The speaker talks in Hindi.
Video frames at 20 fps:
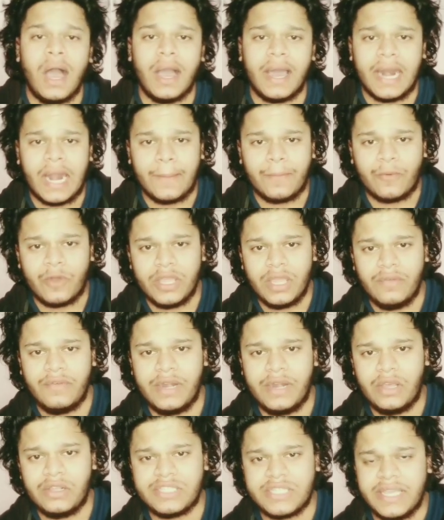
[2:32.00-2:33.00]
अगर आपको ये
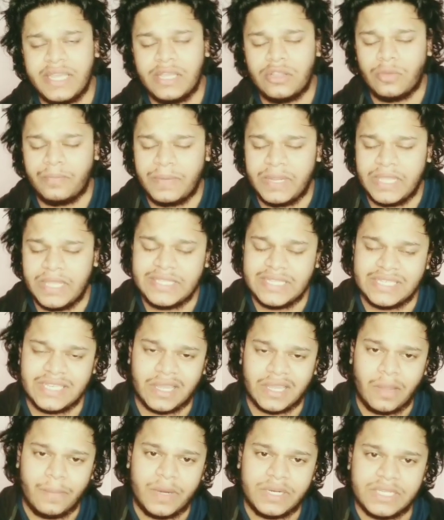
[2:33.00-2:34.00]
वीडियो चाहिए तो प्लीज़
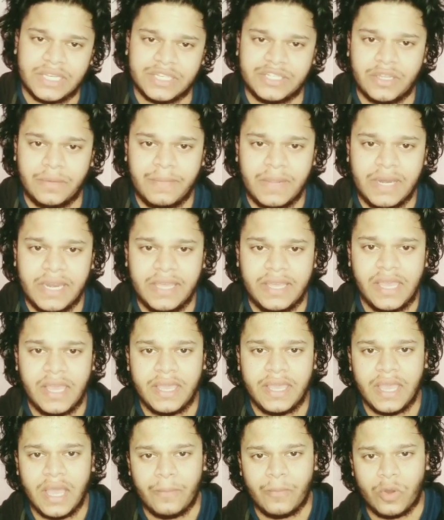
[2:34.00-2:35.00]
नीचे कमेंट सेक्शन में लिखिए
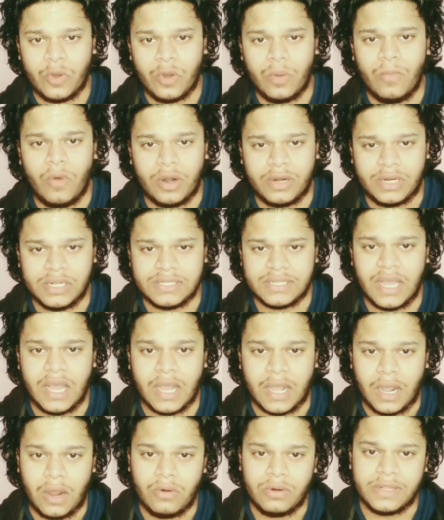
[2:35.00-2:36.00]
कि हमको मॉडल्स का
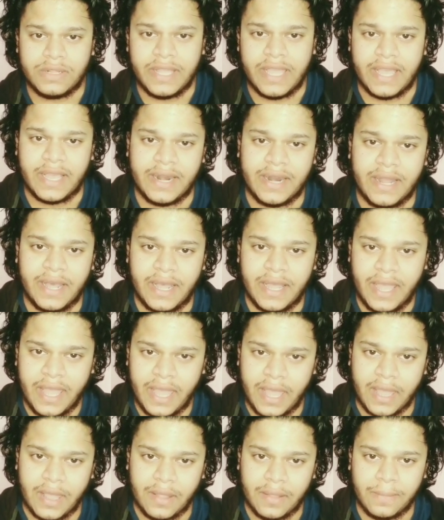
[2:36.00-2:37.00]
अकाउंट देखना है